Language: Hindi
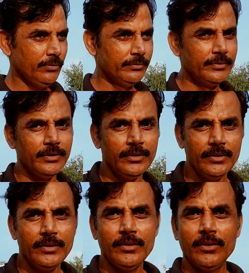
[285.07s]
यू
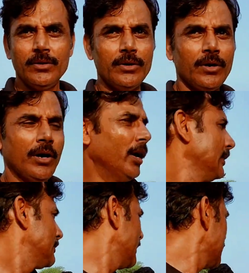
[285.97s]
और
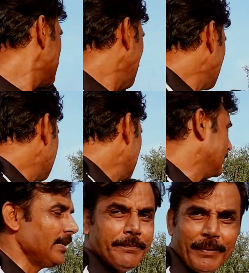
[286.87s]
इसी के साथ
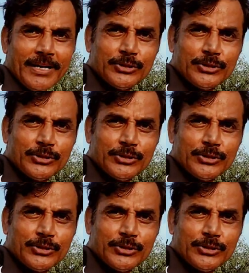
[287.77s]
दीपा